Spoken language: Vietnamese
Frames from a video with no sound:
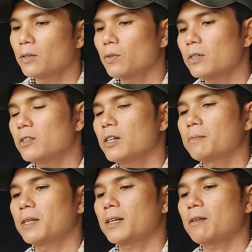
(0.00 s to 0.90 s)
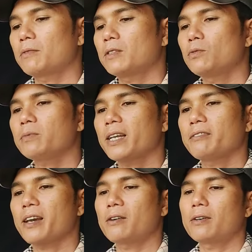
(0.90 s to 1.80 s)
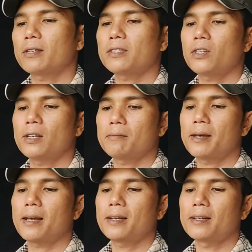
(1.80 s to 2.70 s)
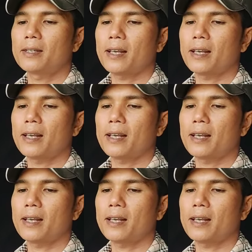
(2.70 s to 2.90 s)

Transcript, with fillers: của người mình không có nhúng tay vào cái chuyện mà